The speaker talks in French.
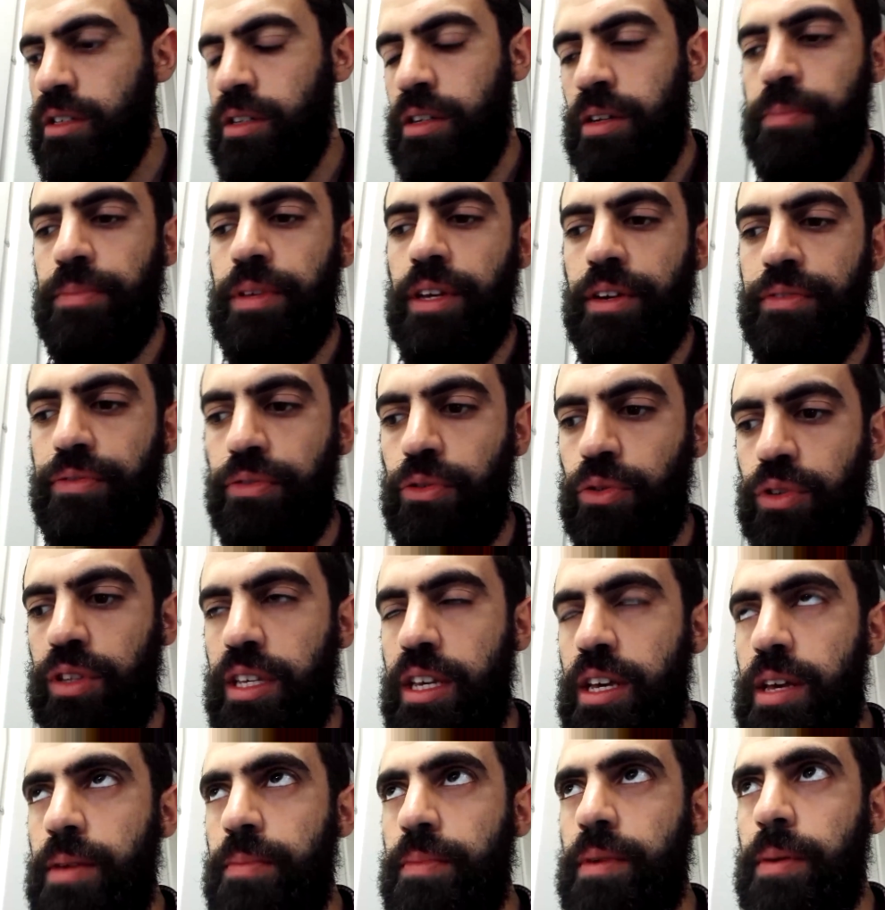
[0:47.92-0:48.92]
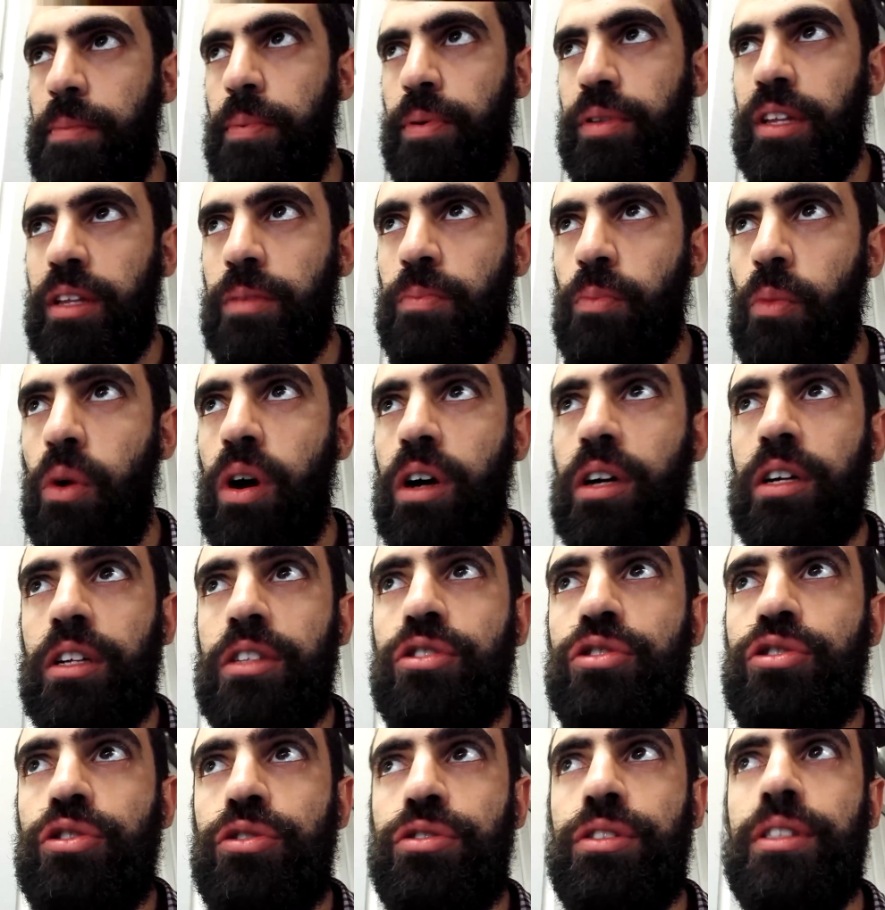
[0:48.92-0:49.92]
Bien fruitée, mais peut-être moins
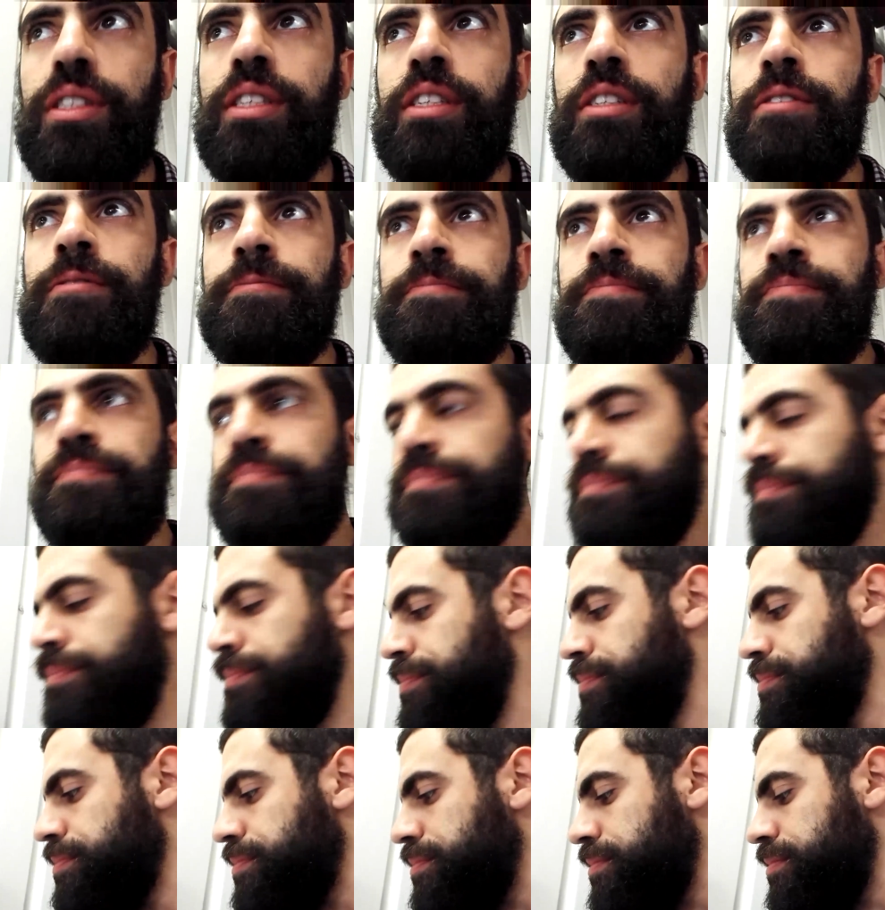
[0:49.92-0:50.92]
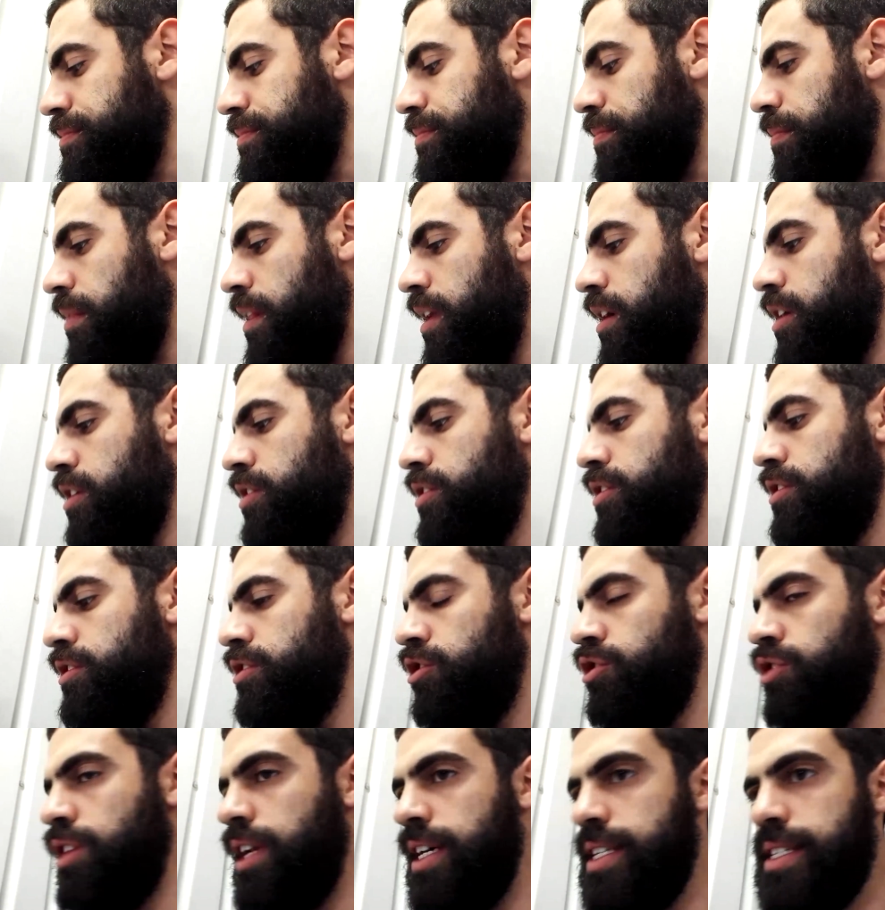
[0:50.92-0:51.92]
juicy
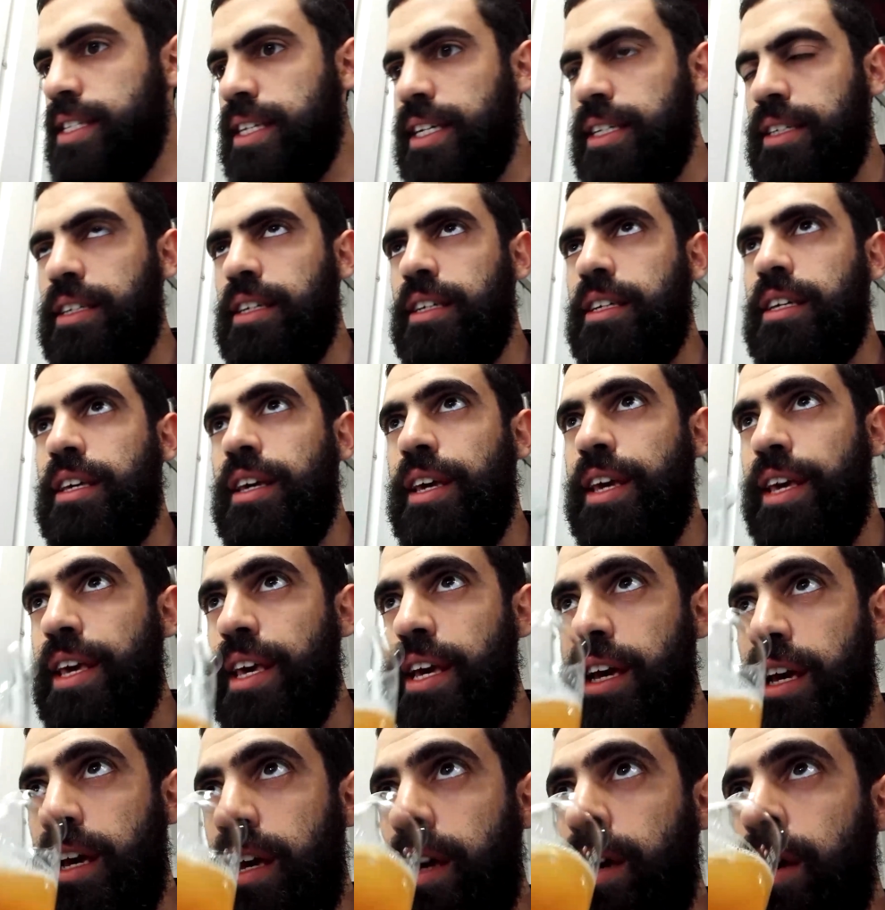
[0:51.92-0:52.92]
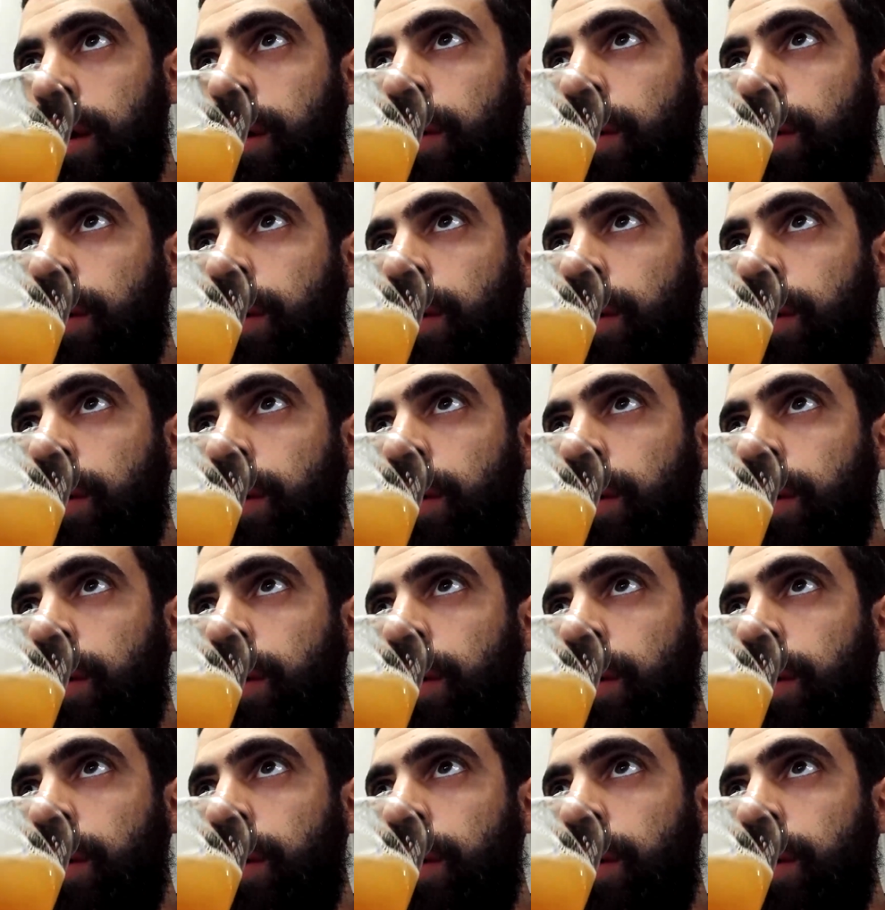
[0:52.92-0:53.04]
que la 5 qui est